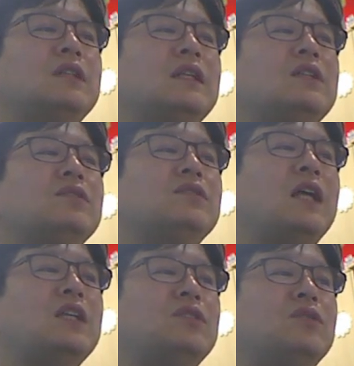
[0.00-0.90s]

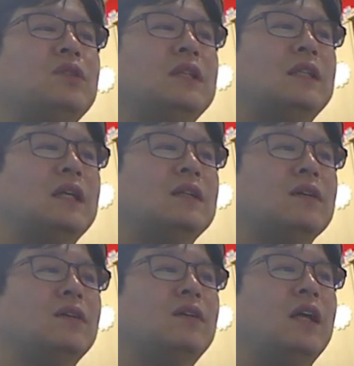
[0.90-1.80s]
차단술을 할 수도 있다는
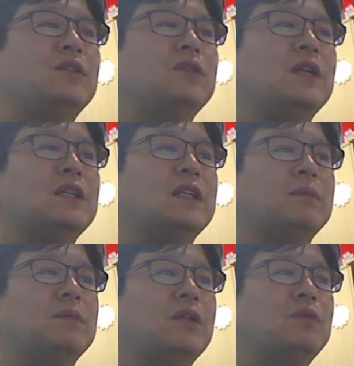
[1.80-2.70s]
거 알고 계셔야
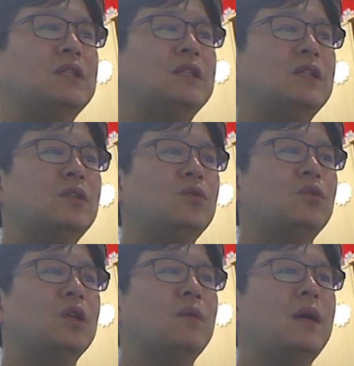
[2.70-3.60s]
됩니다. 위치는
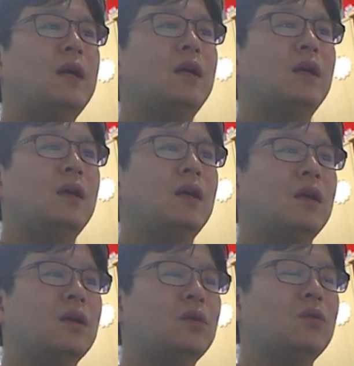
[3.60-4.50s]
여기와
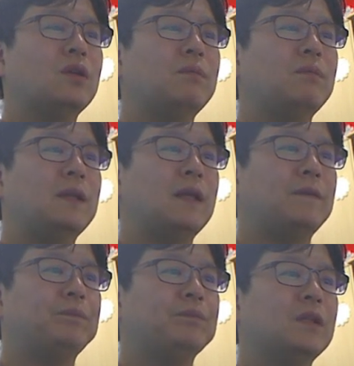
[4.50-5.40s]

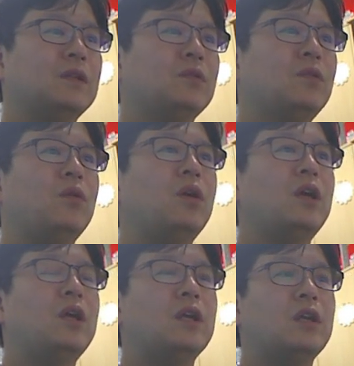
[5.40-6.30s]
여기입니다. 그리고
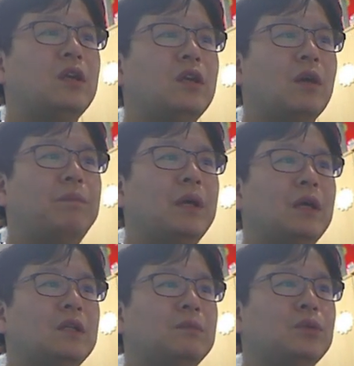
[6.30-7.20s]
이 옆에
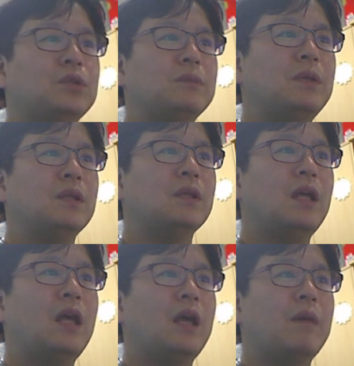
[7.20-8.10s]
그림 보시면
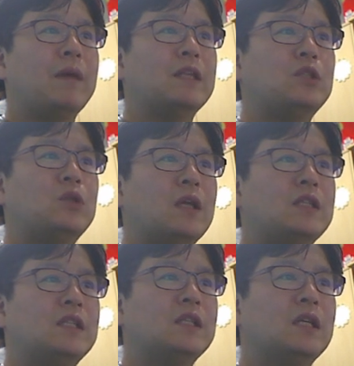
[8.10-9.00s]
마취
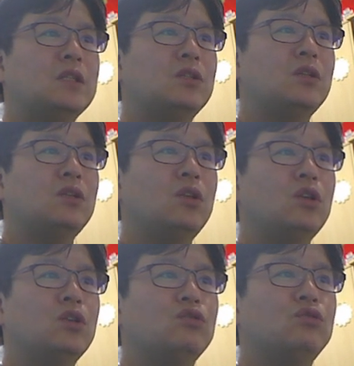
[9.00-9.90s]
1시간 전
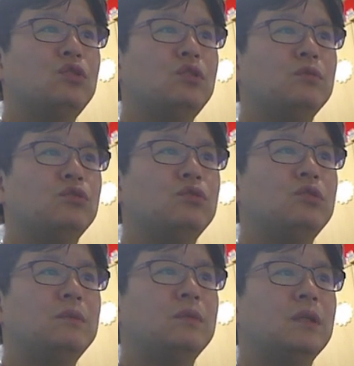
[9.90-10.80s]

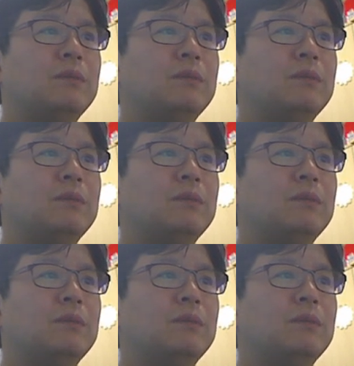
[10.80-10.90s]
수술